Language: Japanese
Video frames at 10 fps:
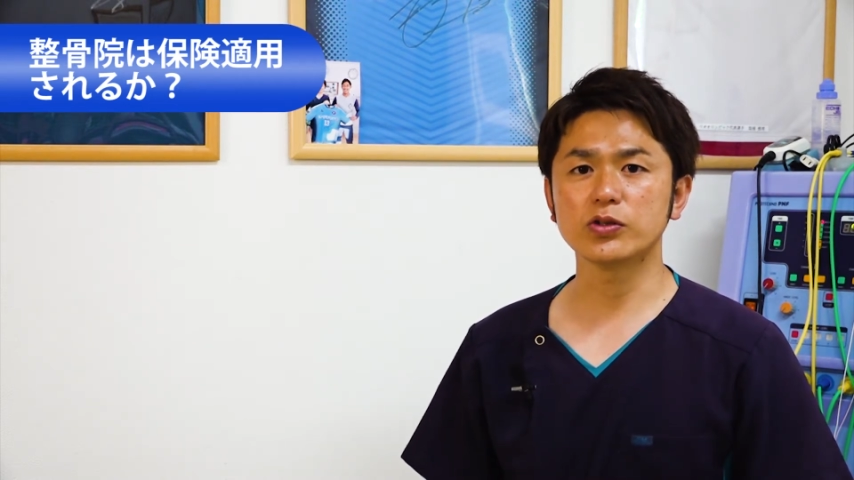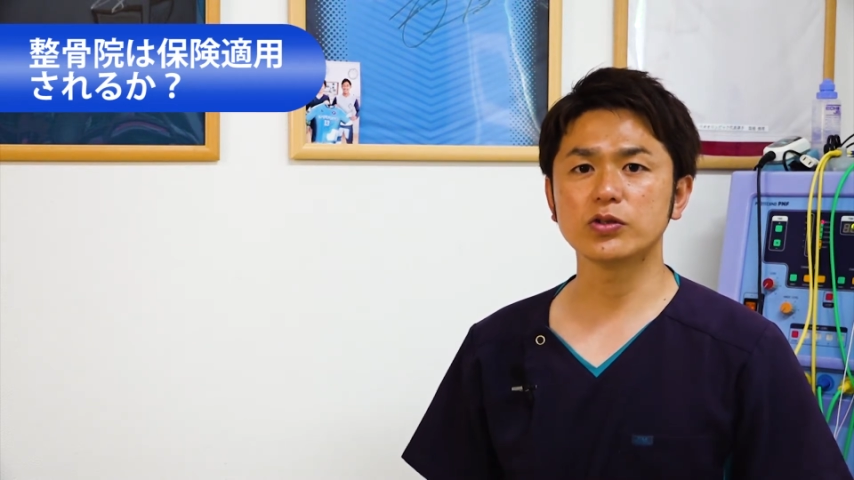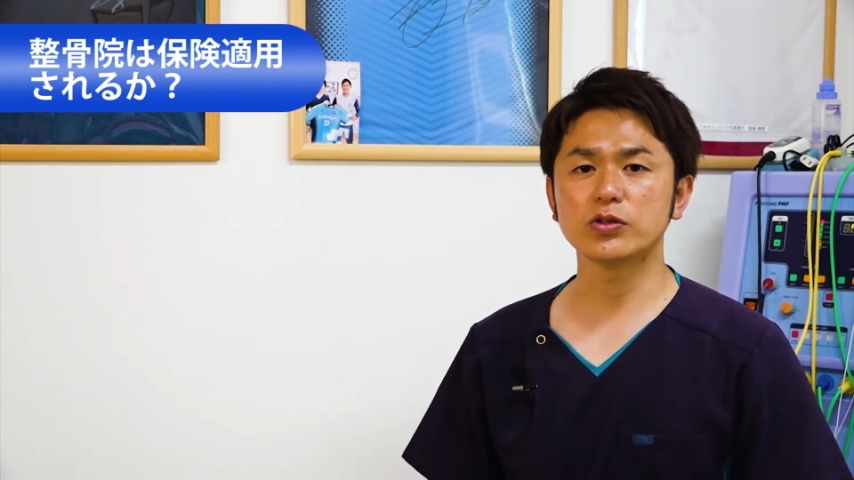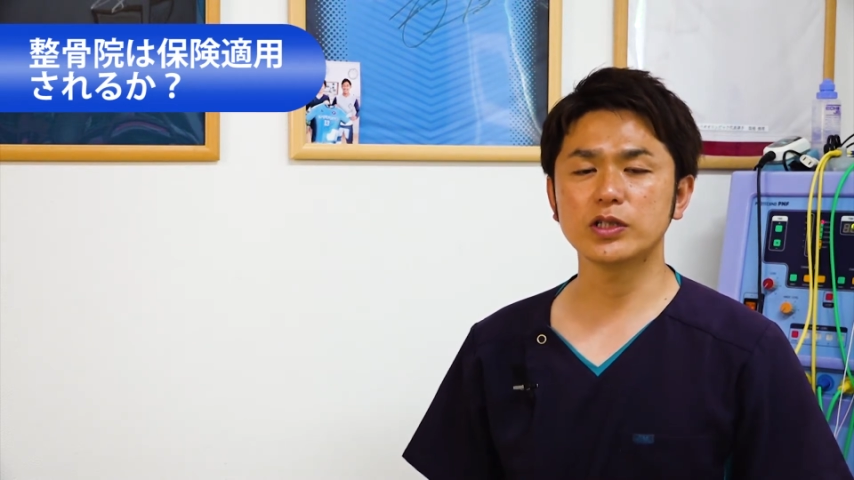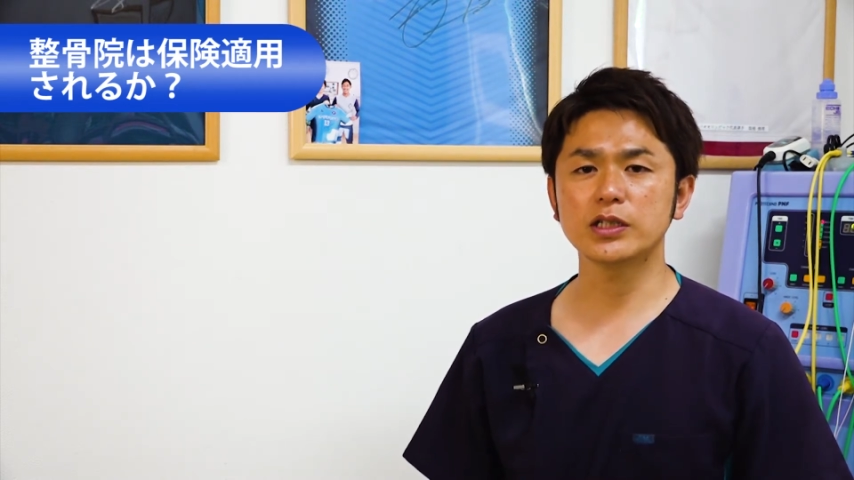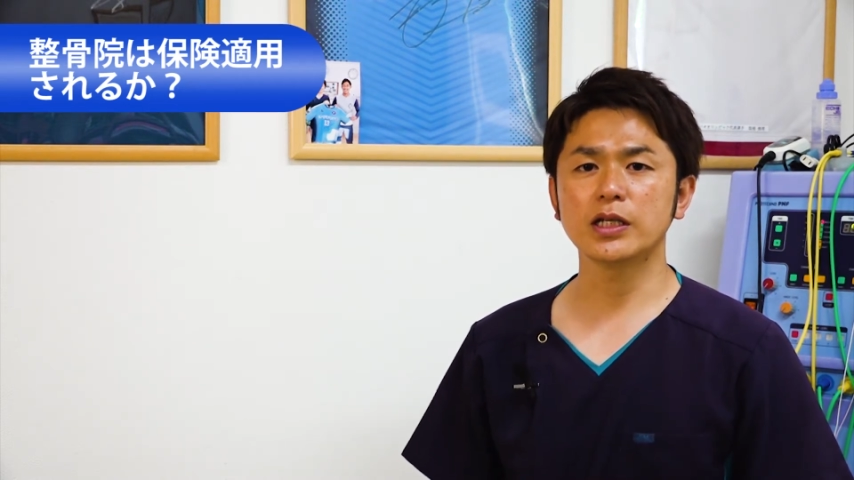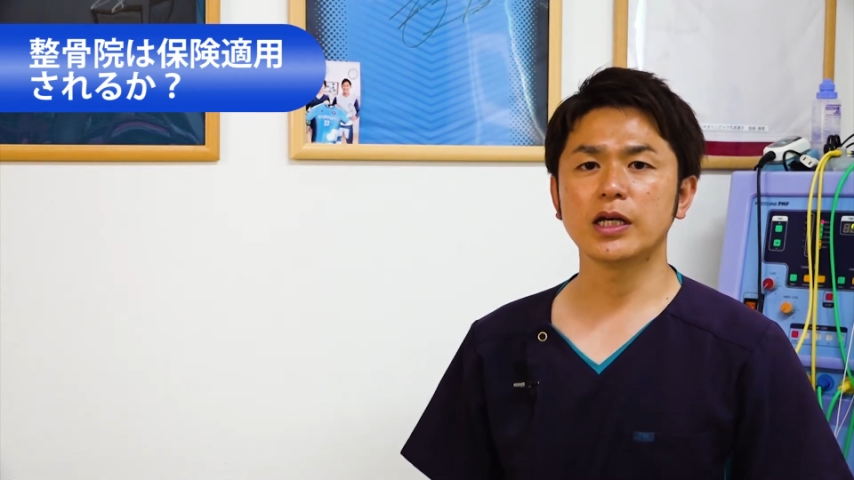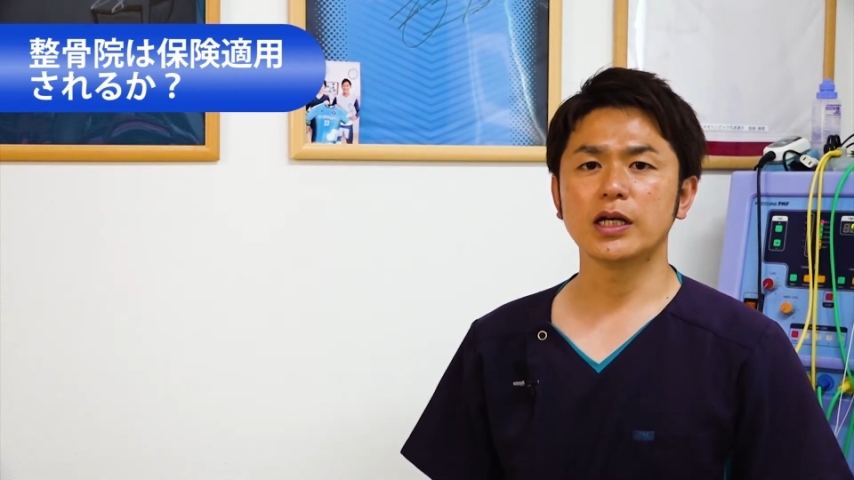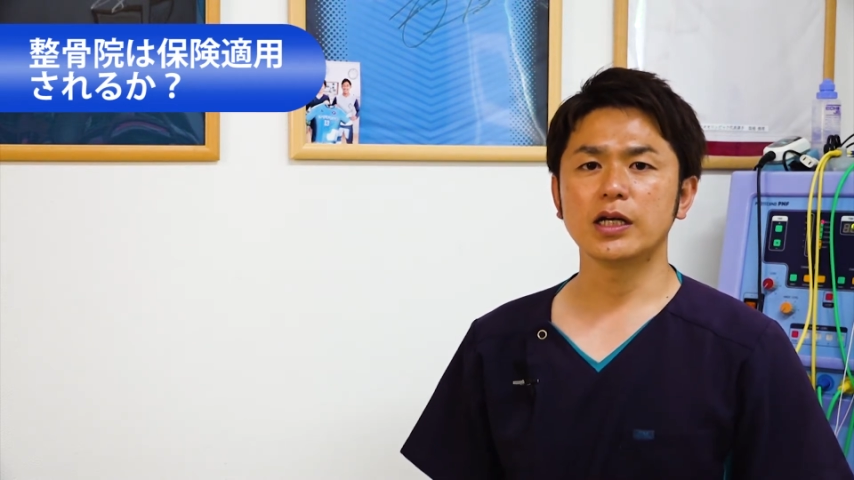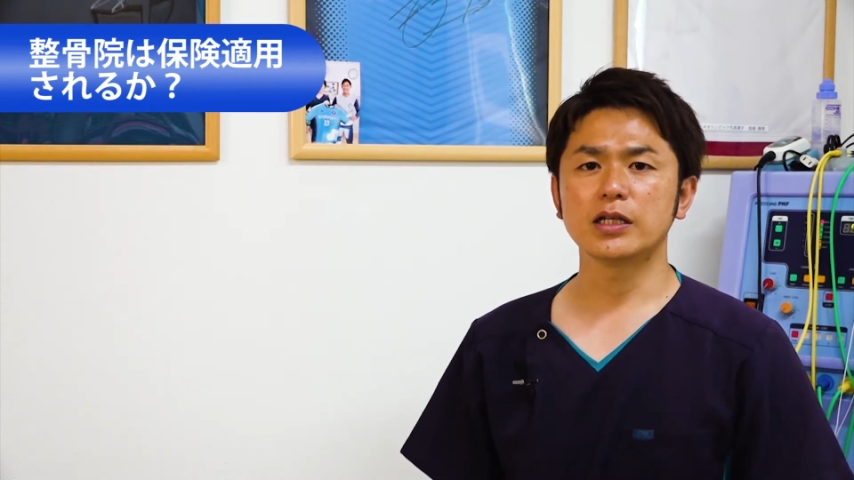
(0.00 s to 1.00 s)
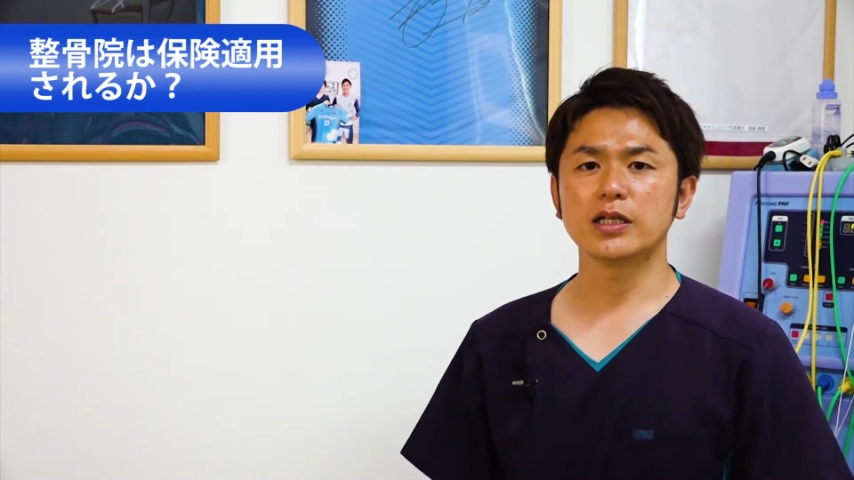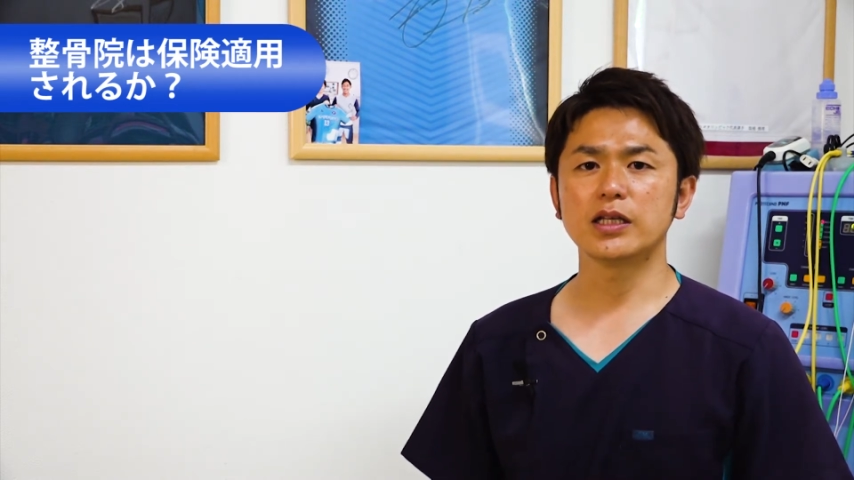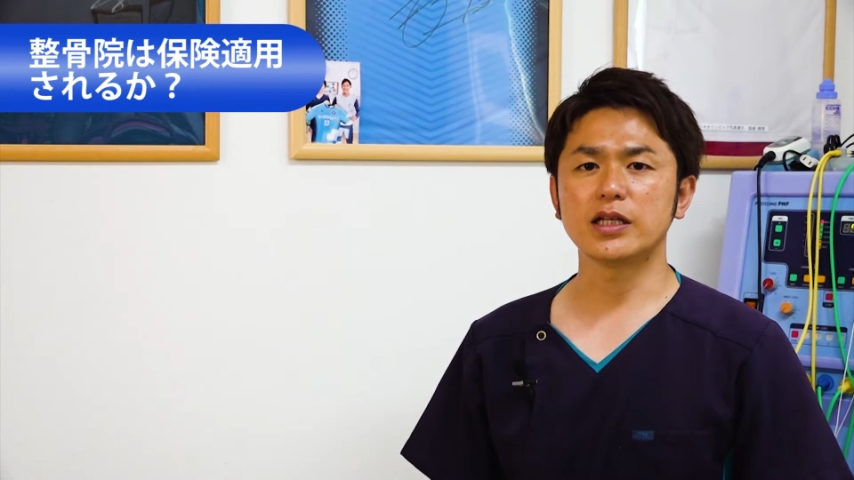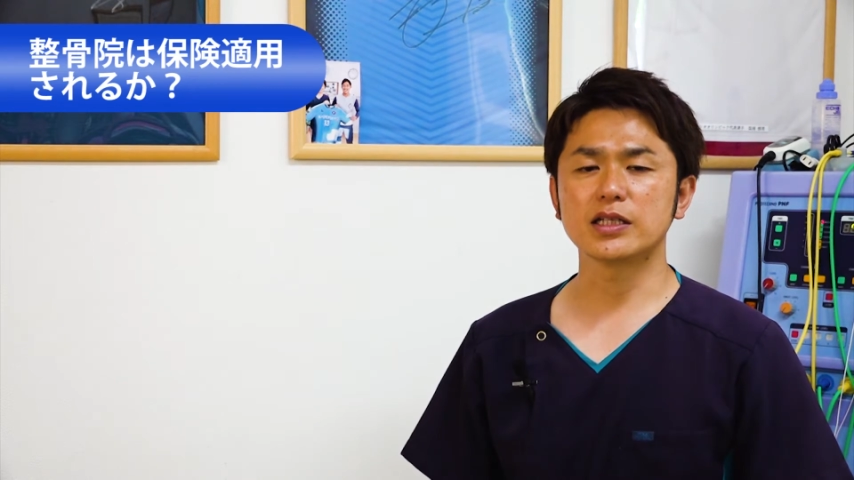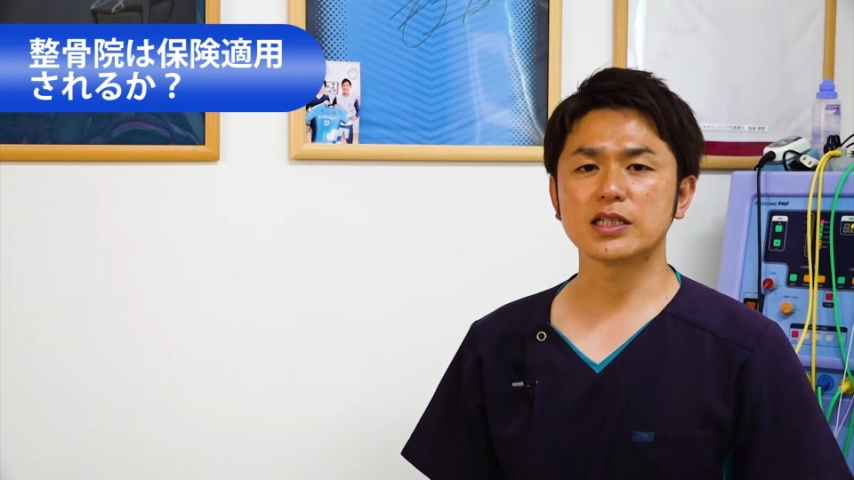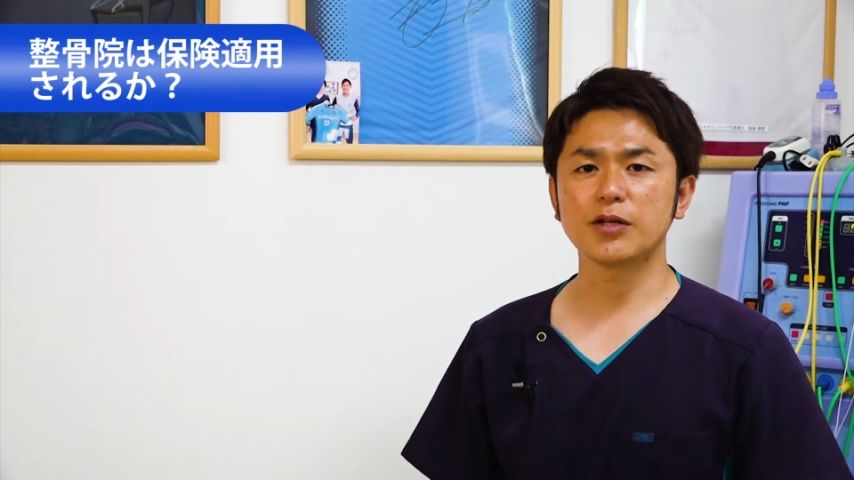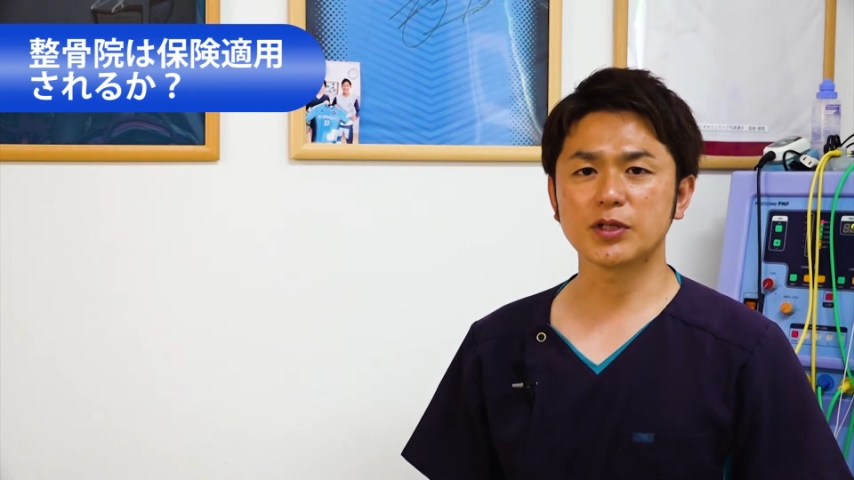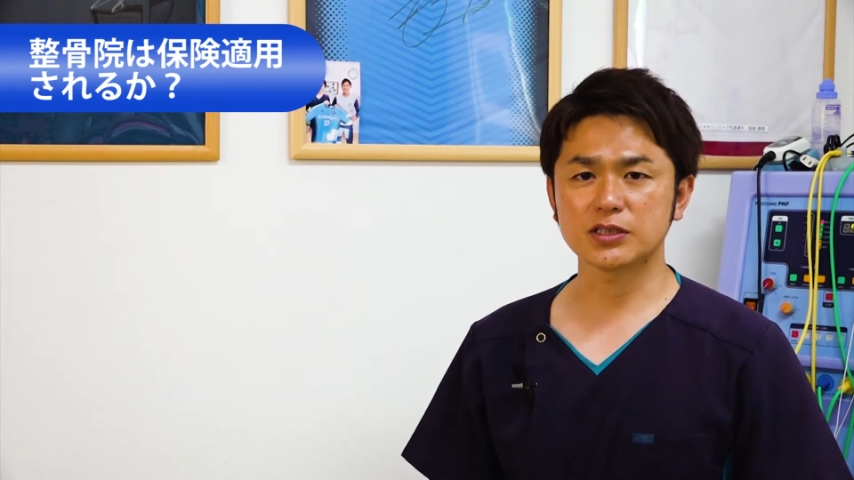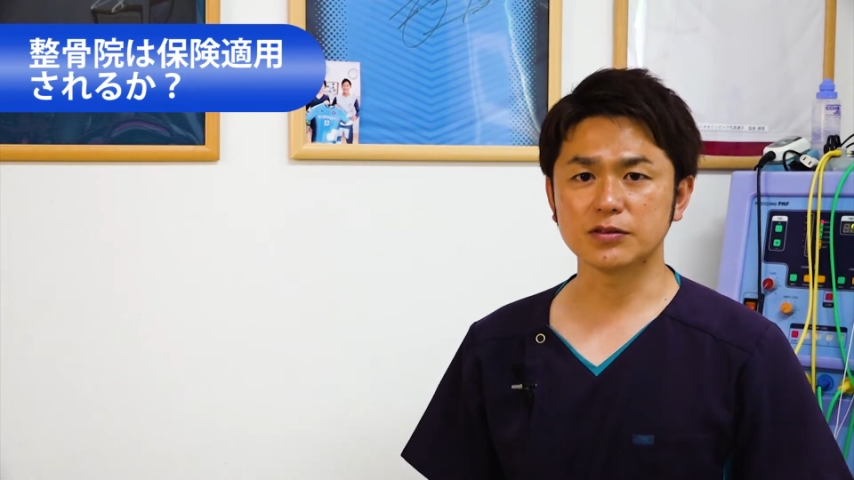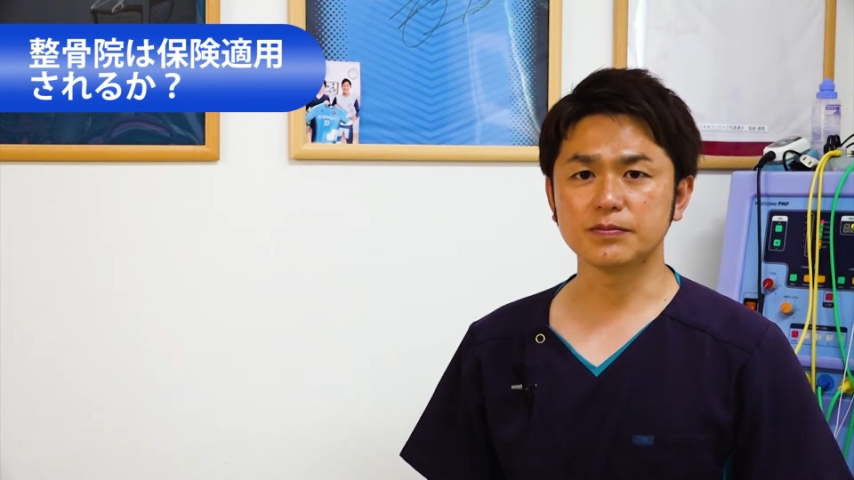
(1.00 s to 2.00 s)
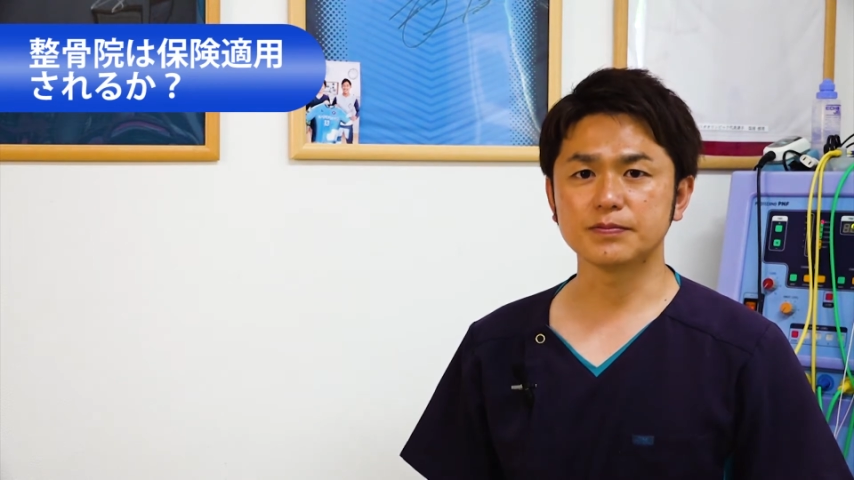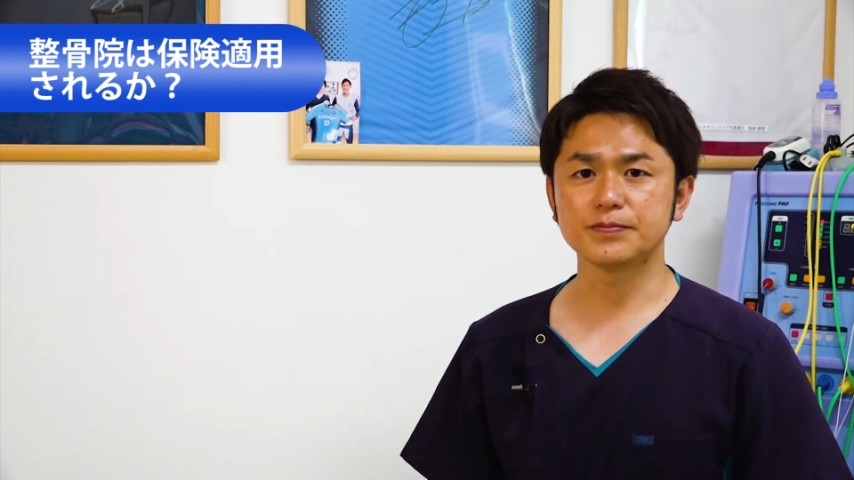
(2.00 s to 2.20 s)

うふうに限定されます。